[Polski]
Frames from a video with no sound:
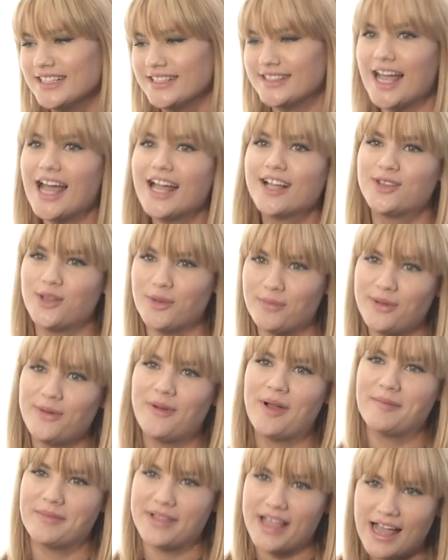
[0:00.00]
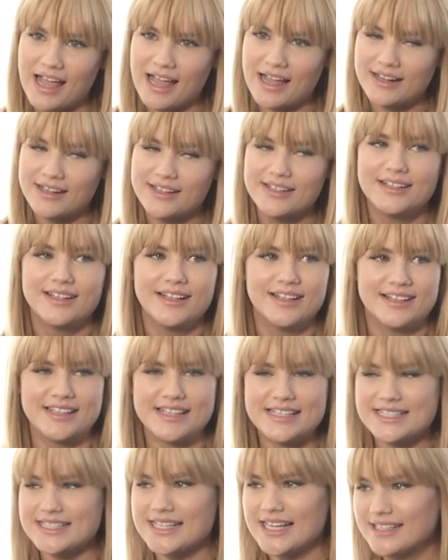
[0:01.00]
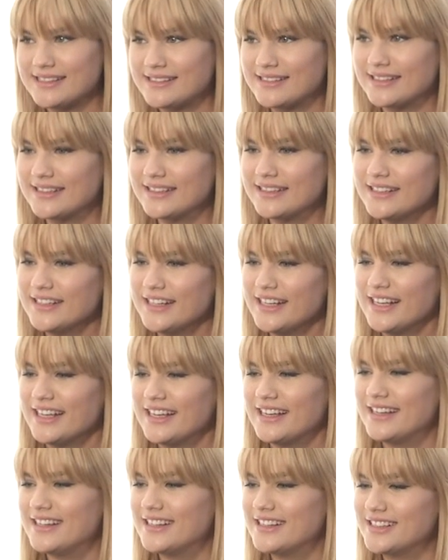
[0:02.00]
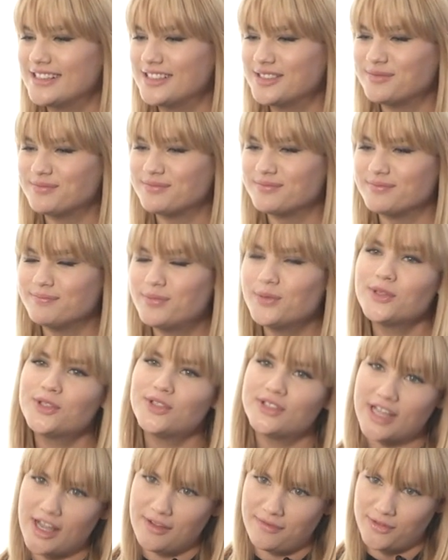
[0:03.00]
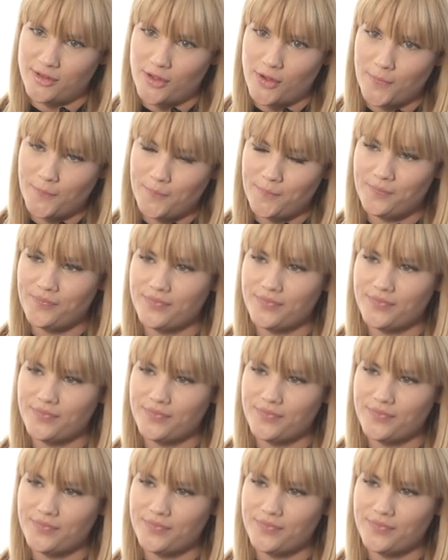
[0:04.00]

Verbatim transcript: Tak, to byłam ja, niestety. E, było to dawno.